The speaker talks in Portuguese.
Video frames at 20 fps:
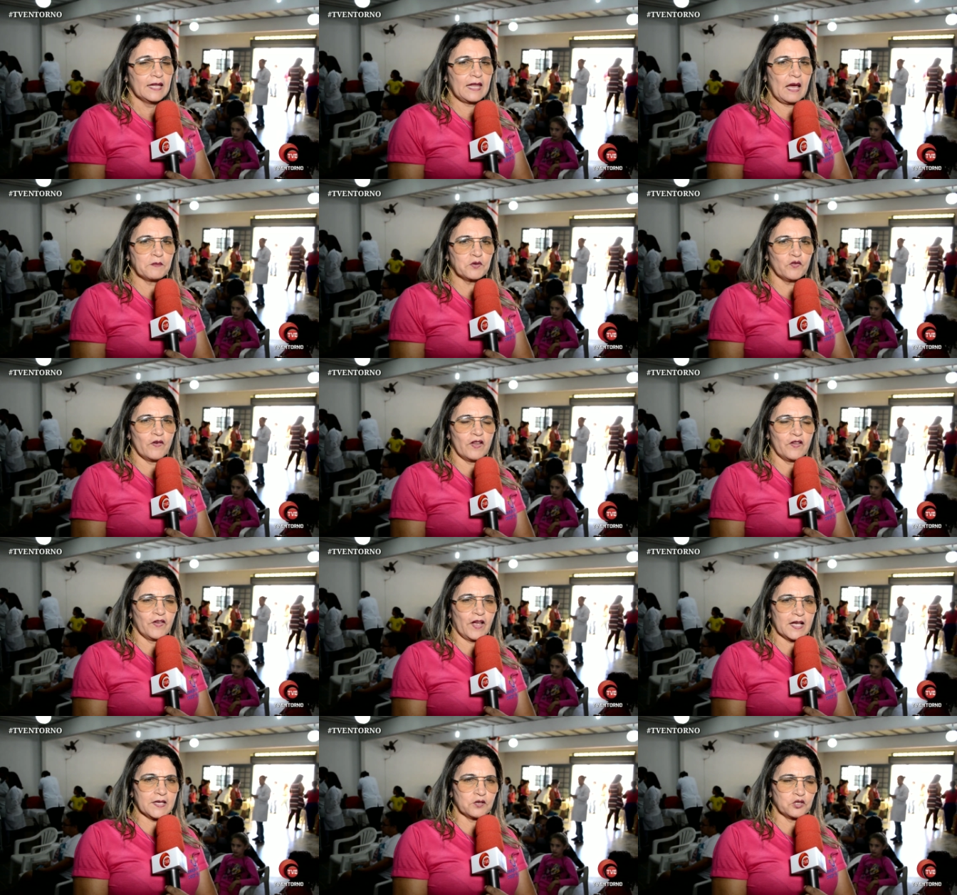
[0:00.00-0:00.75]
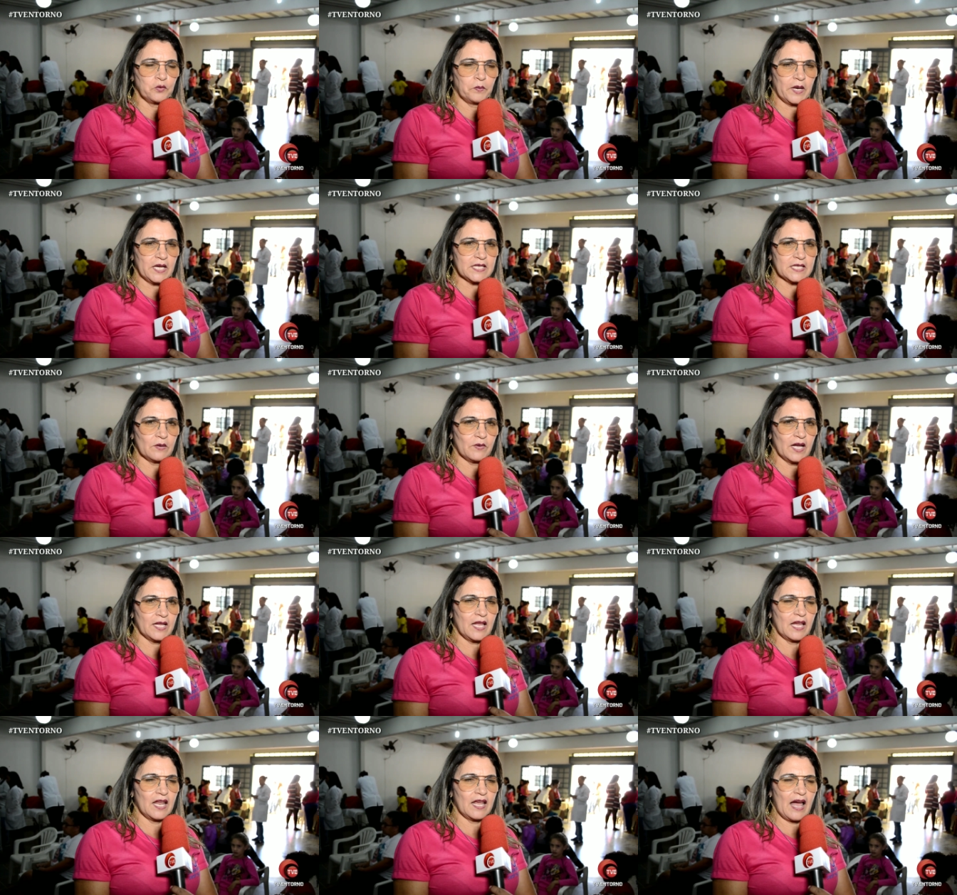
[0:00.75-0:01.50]
temos verificação de pressão
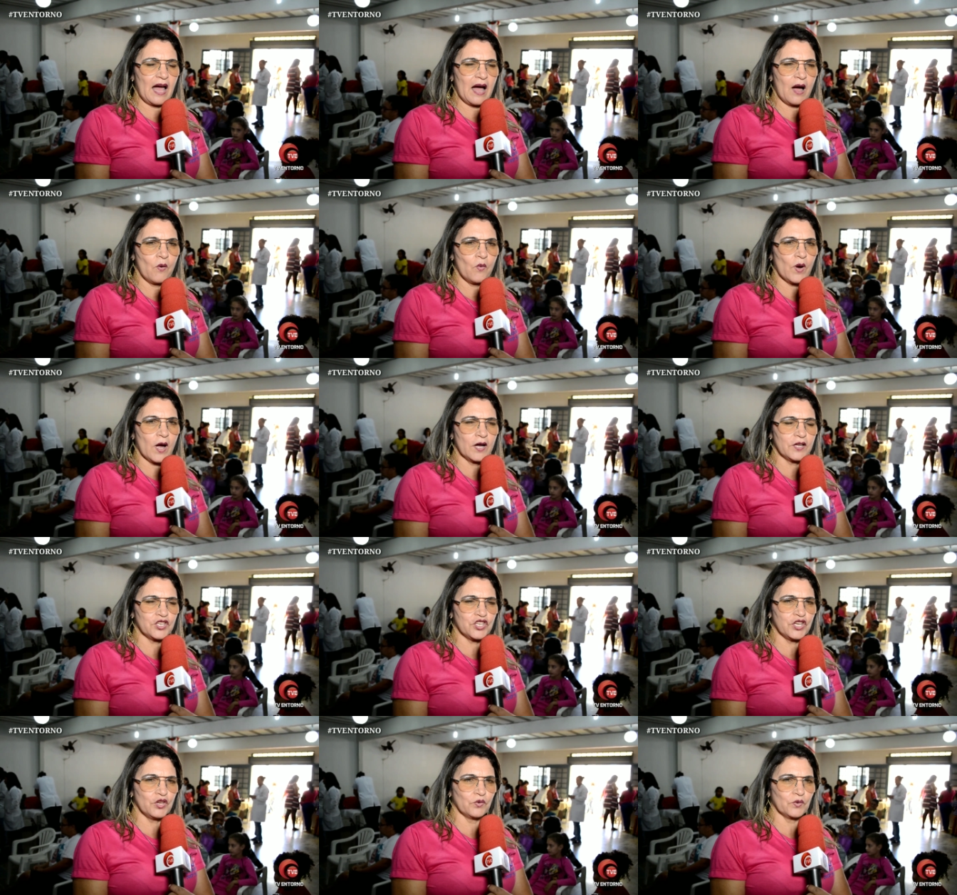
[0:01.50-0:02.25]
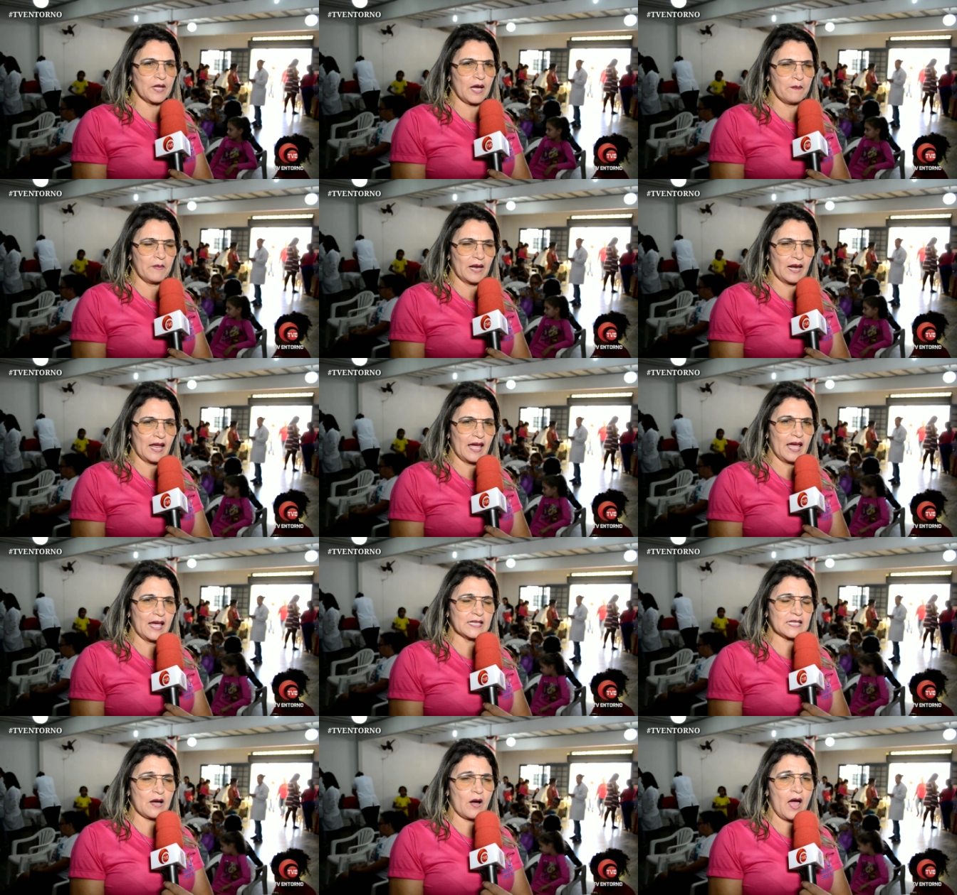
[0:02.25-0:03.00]
arterial, cantinho da
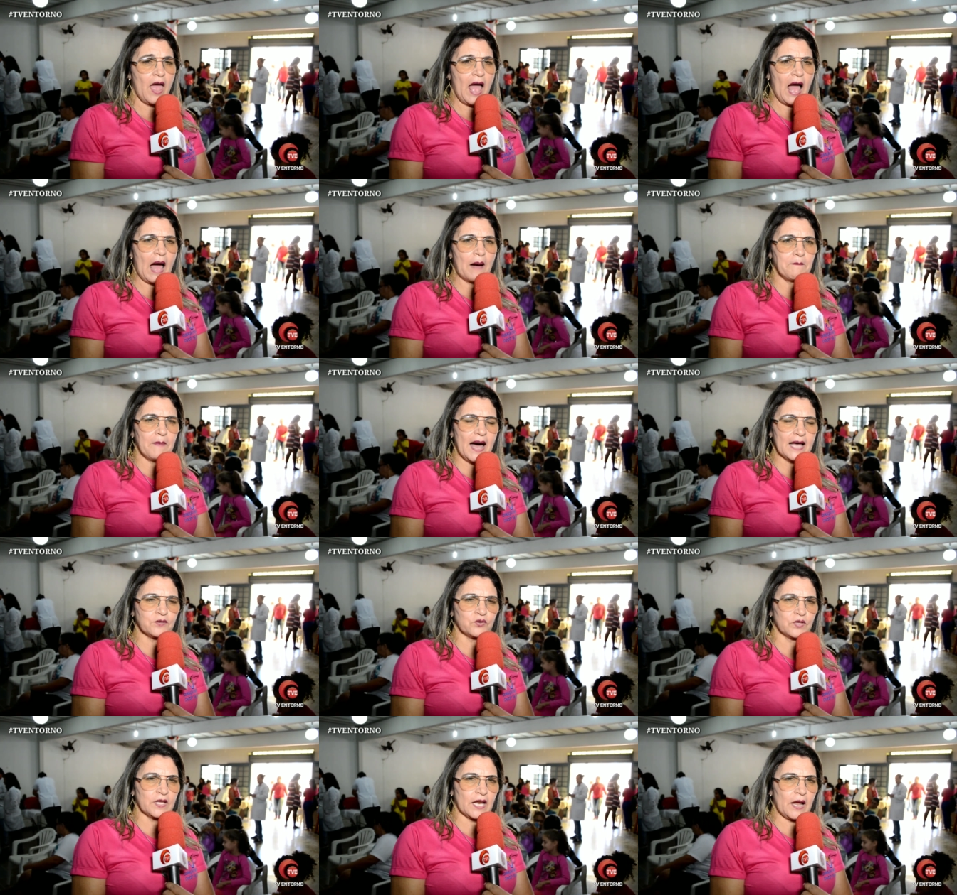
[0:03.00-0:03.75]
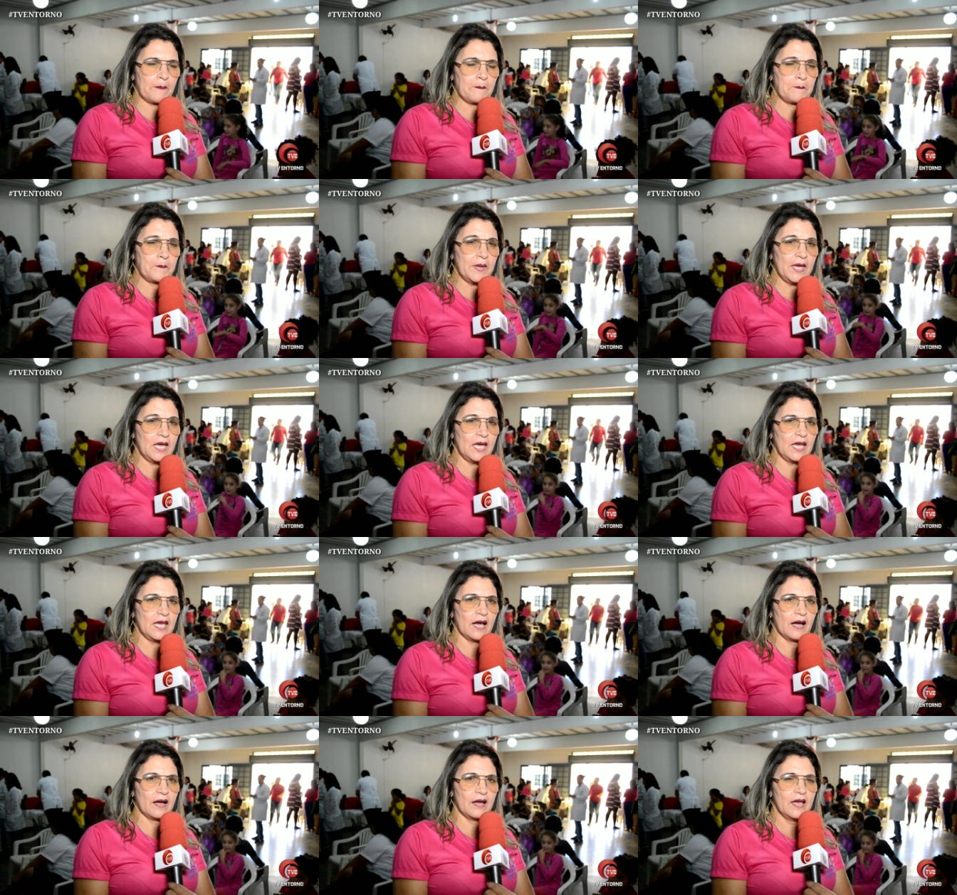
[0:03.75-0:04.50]
beleza, a
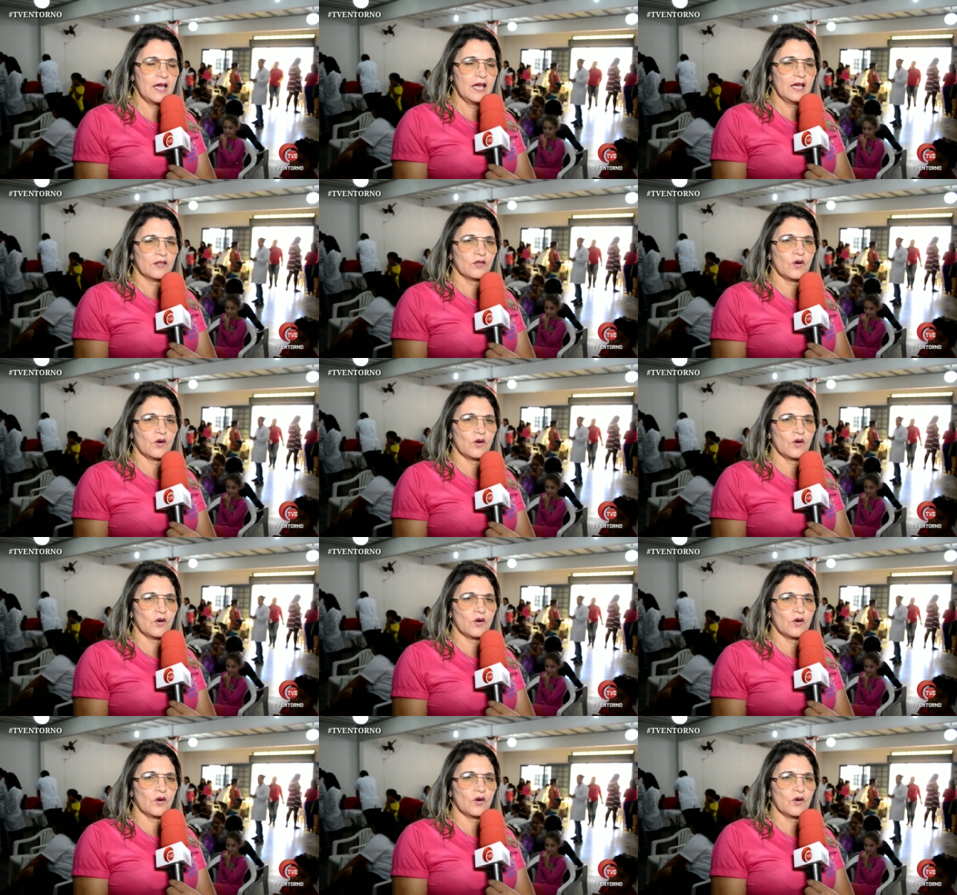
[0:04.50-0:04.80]
massoterapia,